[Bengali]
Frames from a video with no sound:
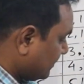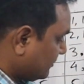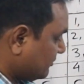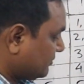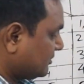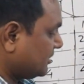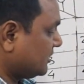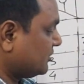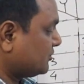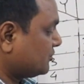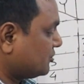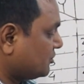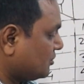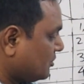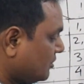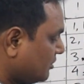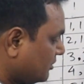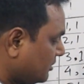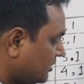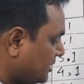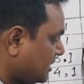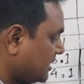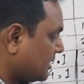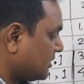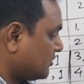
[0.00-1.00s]
ক্ষেত্রে
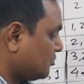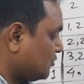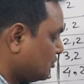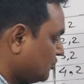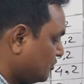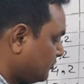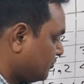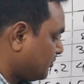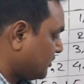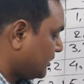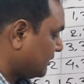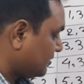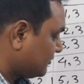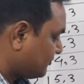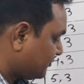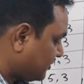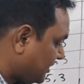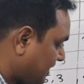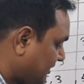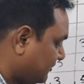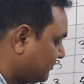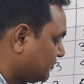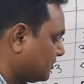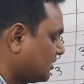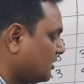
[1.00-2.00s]
সংখ্যার গুণফল
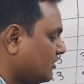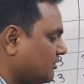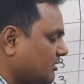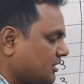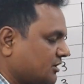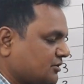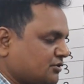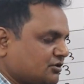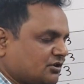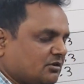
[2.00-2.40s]
সিক্স হওয়ার